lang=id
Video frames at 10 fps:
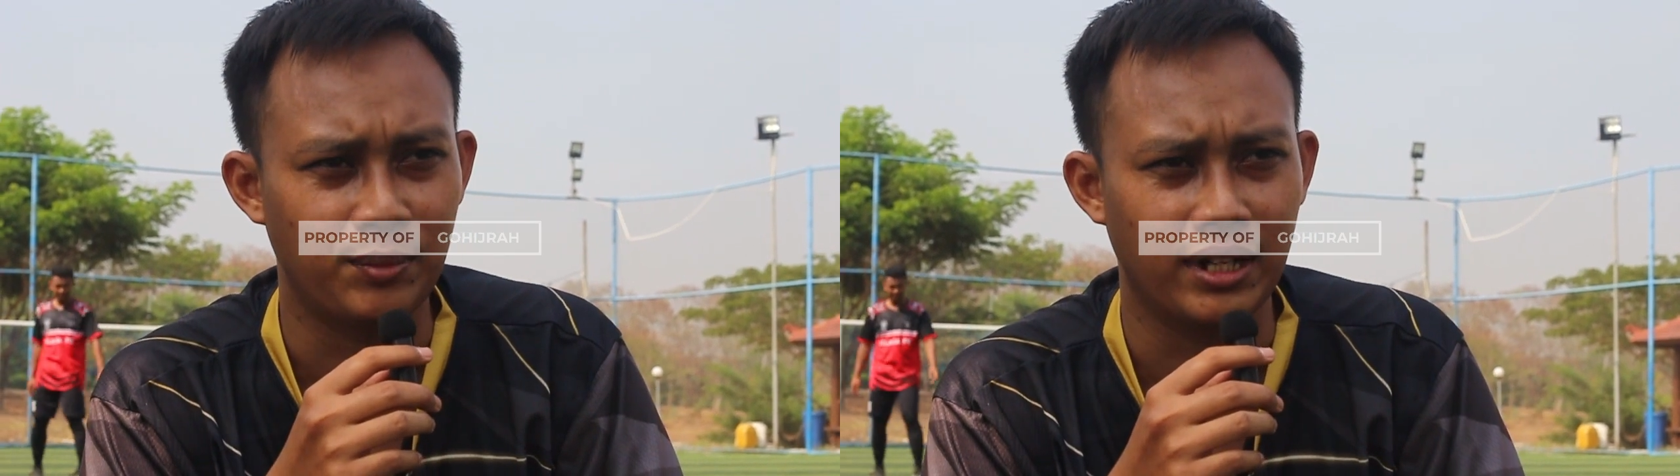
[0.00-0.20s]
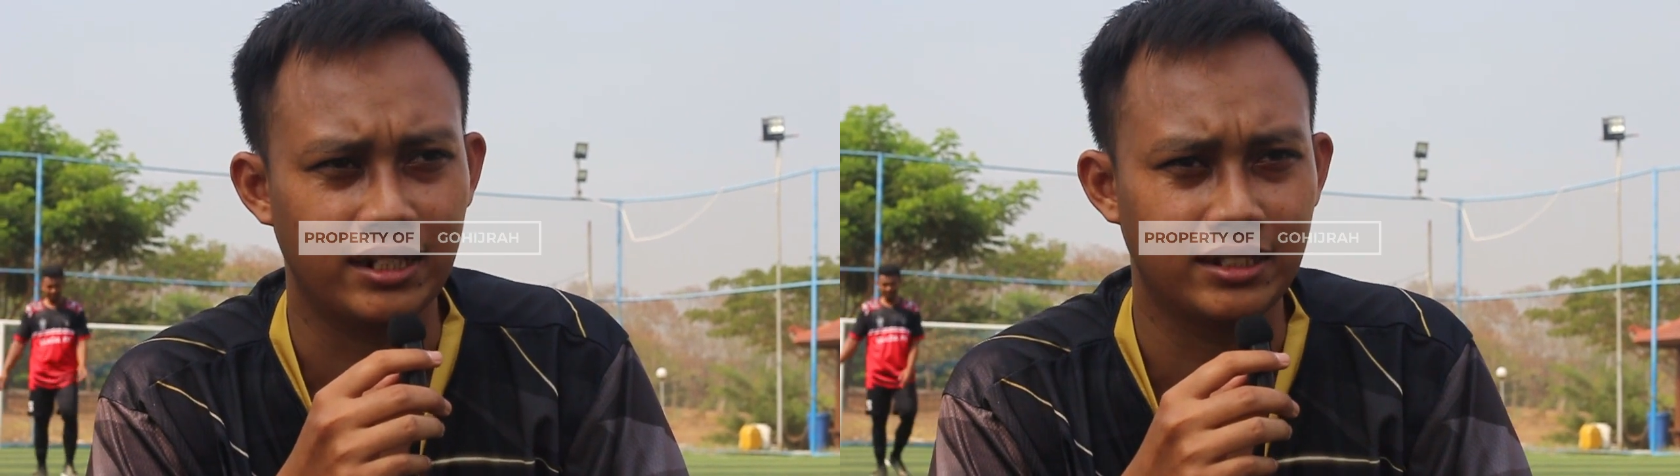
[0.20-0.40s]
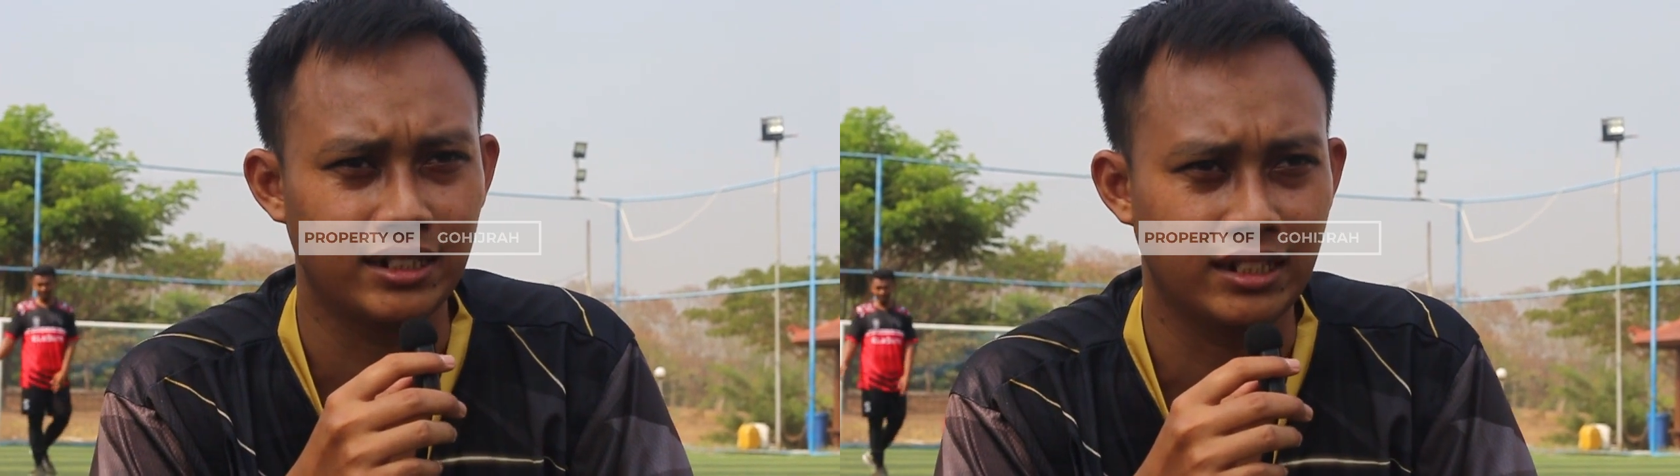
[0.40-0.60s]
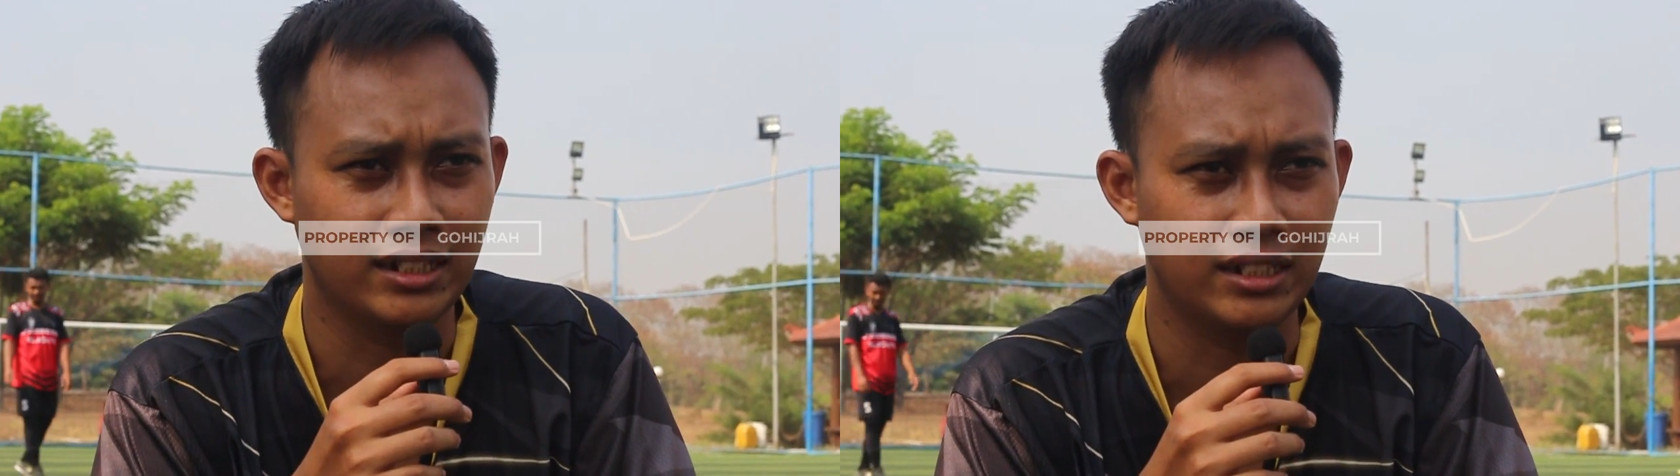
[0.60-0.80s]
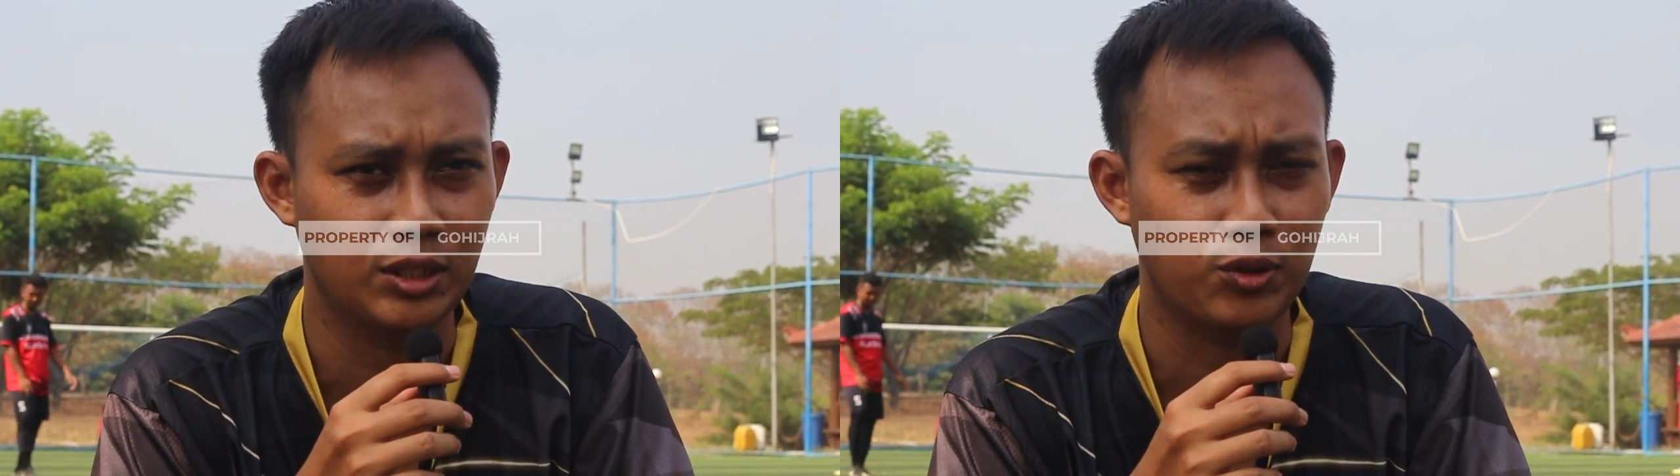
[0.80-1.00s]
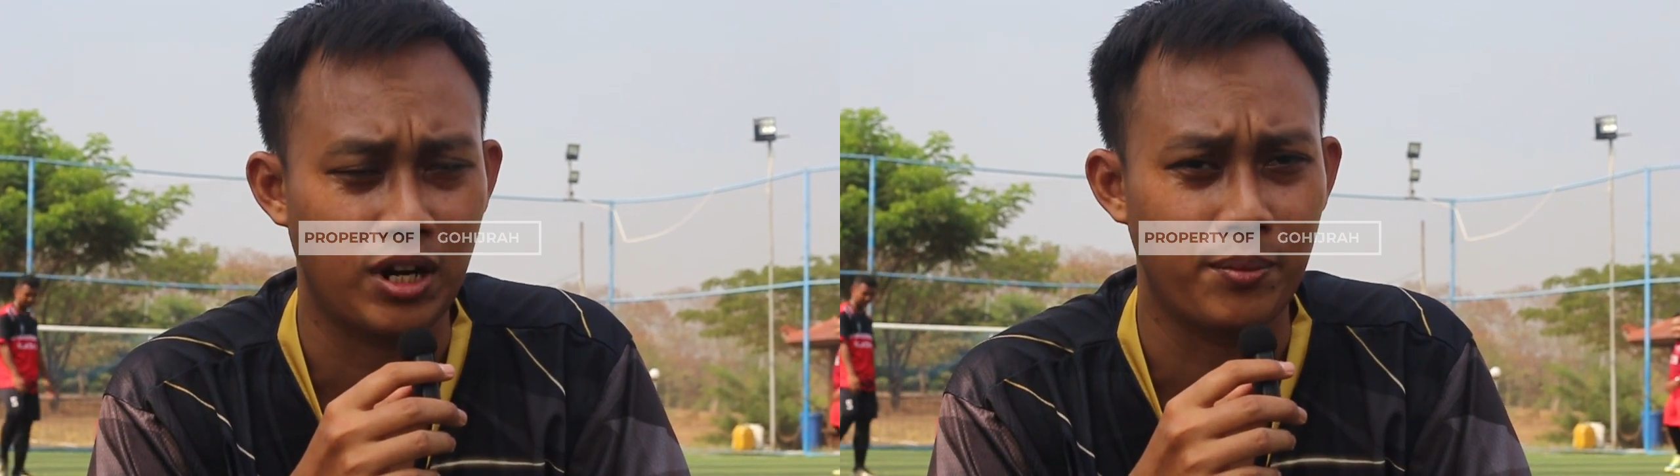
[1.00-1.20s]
bekerja di